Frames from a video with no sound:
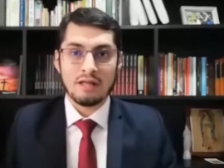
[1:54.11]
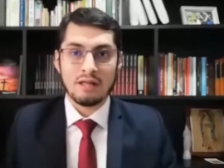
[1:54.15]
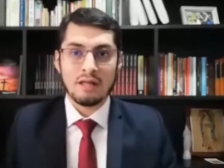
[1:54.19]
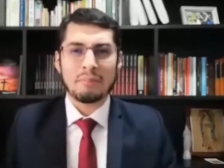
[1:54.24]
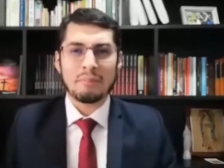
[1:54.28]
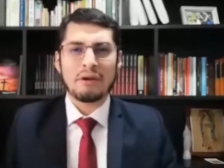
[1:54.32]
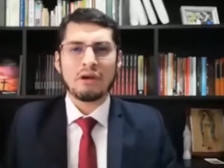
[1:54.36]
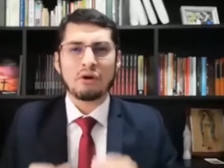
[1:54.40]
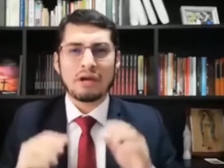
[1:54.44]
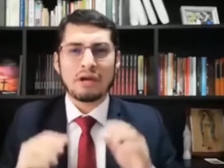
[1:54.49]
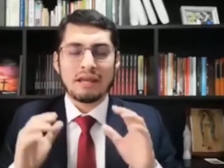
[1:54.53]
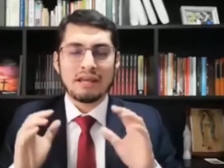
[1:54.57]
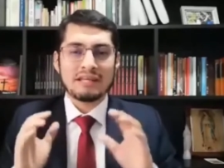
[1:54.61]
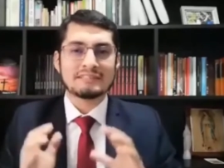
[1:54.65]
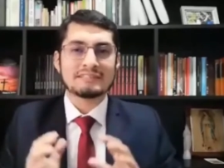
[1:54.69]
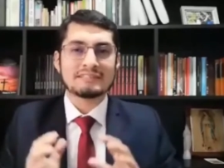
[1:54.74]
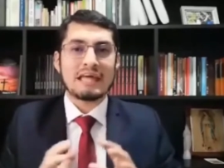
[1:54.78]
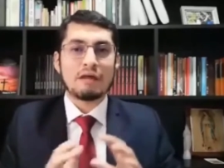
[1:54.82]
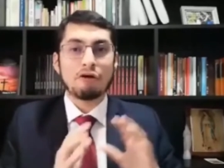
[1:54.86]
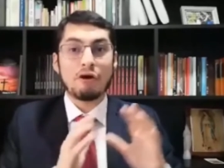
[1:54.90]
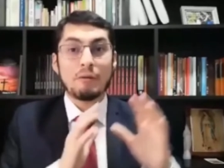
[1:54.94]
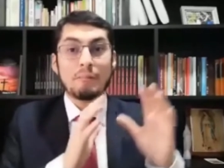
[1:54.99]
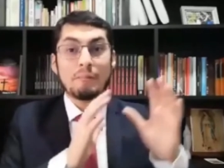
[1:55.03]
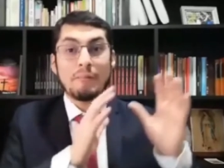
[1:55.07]
pero que el
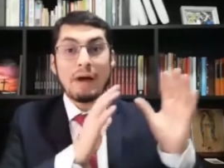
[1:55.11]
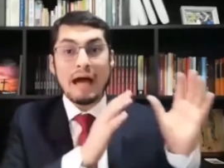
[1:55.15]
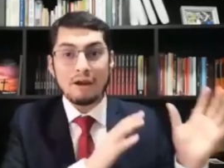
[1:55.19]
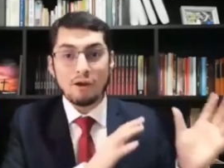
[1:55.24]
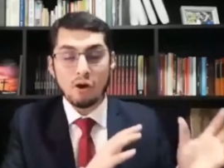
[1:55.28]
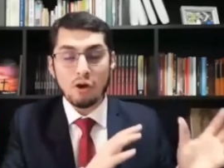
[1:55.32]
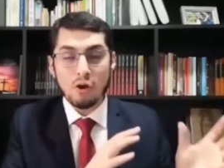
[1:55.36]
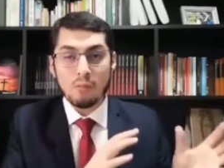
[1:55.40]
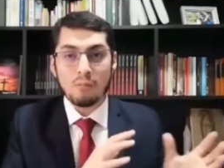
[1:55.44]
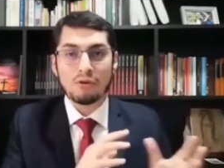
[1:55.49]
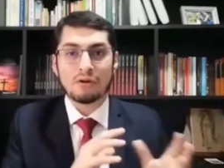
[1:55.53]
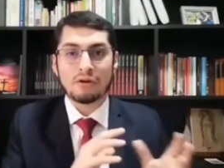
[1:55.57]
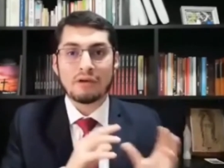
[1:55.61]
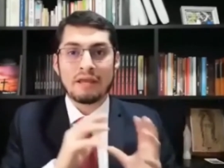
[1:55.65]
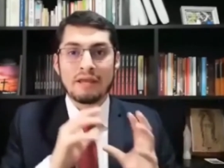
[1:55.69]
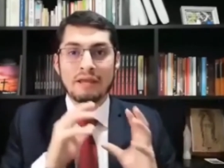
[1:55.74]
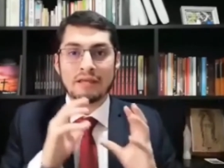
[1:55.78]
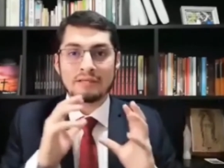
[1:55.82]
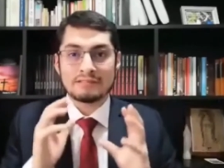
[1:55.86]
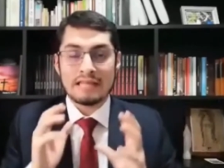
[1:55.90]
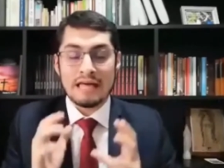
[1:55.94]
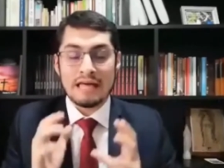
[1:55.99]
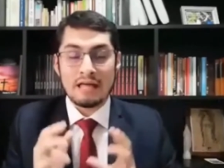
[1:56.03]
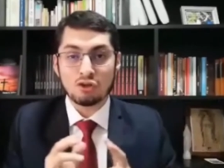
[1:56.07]
Estado es malo porque el
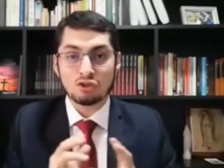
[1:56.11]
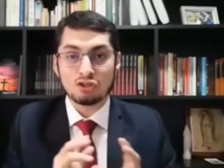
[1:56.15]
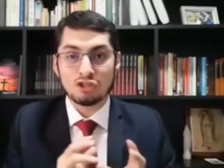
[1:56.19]
Estado